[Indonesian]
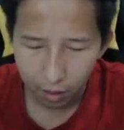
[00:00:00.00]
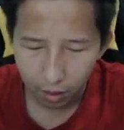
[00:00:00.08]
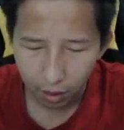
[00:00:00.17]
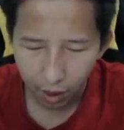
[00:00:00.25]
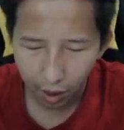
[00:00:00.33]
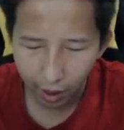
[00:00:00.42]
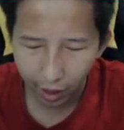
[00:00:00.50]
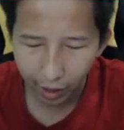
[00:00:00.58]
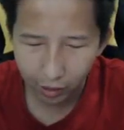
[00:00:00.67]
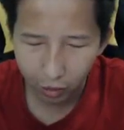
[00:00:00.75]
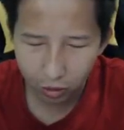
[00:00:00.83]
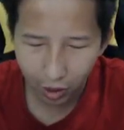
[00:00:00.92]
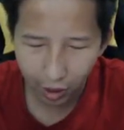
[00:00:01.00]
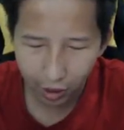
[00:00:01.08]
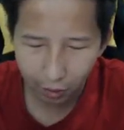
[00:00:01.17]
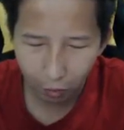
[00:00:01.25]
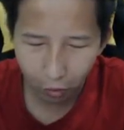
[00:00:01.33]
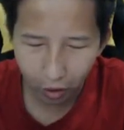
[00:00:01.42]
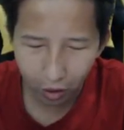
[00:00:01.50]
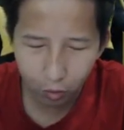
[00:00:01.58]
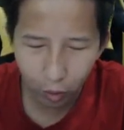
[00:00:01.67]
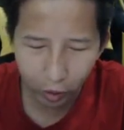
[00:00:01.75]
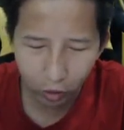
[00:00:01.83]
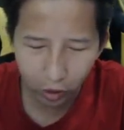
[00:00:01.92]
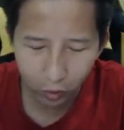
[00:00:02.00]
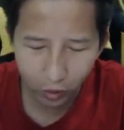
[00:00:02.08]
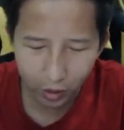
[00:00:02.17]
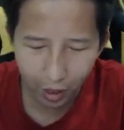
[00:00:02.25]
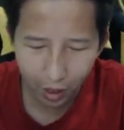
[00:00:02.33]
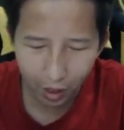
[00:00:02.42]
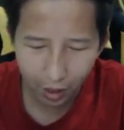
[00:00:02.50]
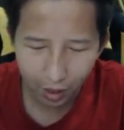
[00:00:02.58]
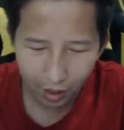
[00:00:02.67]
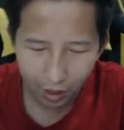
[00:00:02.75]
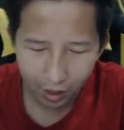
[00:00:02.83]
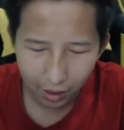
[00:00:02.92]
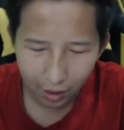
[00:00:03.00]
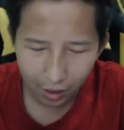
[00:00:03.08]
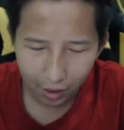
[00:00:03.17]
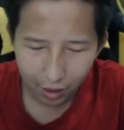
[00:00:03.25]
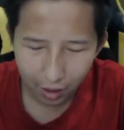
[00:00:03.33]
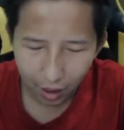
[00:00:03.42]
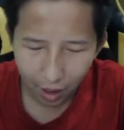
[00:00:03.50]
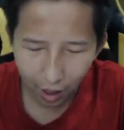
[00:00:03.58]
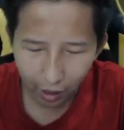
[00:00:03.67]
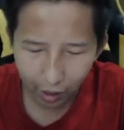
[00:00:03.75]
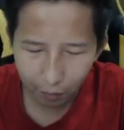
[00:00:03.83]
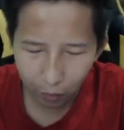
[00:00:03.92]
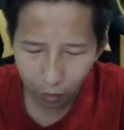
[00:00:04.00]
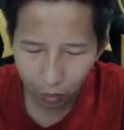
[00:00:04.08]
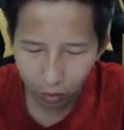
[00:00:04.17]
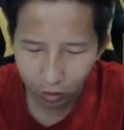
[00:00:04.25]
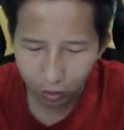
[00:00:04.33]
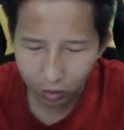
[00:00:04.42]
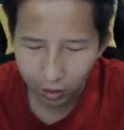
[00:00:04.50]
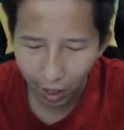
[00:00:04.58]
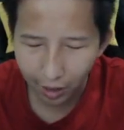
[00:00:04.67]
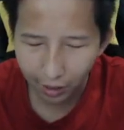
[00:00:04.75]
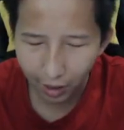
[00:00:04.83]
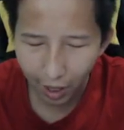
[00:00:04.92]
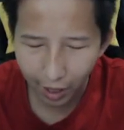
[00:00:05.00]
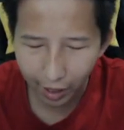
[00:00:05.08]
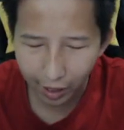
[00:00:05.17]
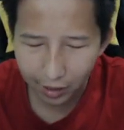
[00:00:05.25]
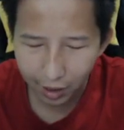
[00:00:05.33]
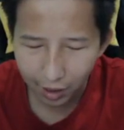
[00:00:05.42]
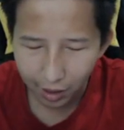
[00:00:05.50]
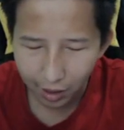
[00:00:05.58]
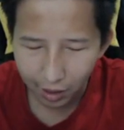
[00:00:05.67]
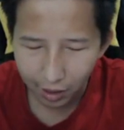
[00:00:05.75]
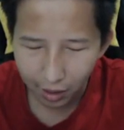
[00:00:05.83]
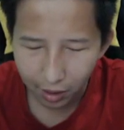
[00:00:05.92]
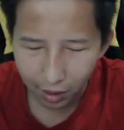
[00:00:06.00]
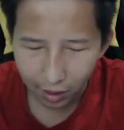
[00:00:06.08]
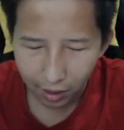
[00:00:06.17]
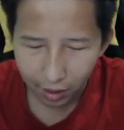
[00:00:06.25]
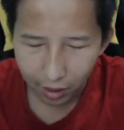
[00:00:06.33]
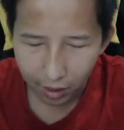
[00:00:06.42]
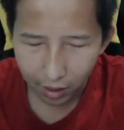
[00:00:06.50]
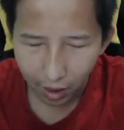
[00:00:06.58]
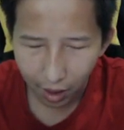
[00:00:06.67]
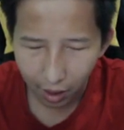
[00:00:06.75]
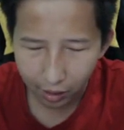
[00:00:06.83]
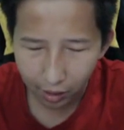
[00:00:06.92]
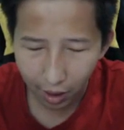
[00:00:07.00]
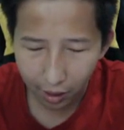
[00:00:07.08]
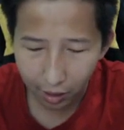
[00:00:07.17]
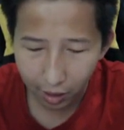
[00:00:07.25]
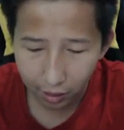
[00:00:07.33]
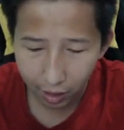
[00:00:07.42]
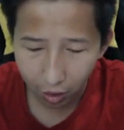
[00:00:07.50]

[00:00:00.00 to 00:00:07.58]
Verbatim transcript: Kalian naik terus kalian ngepron ya. Lu mau ikutan juga jangan lah. Kalian ngepron terus agak iya, iya, tengah ya iya. guys ya. Agak tengah, jangan terlalu